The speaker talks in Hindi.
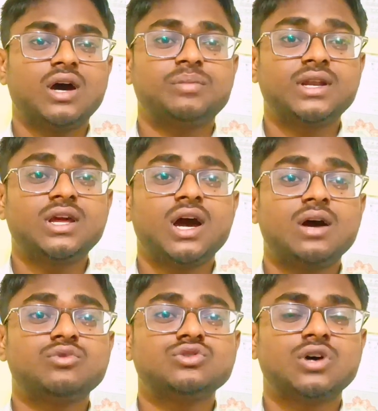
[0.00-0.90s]
अपने
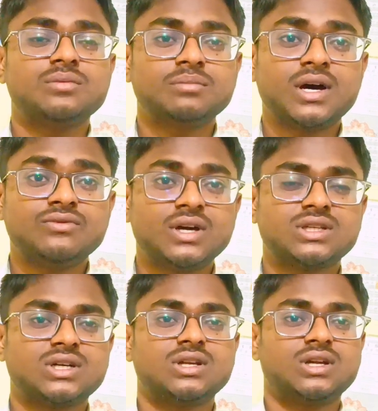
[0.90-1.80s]
आप को स्वाभिमान व्यक्त
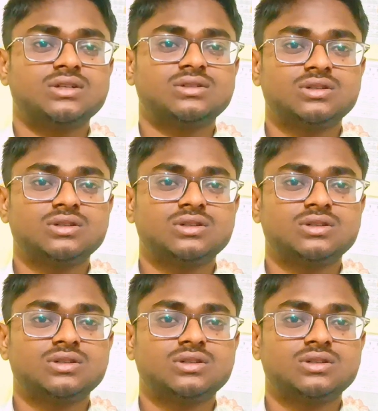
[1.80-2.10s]
करना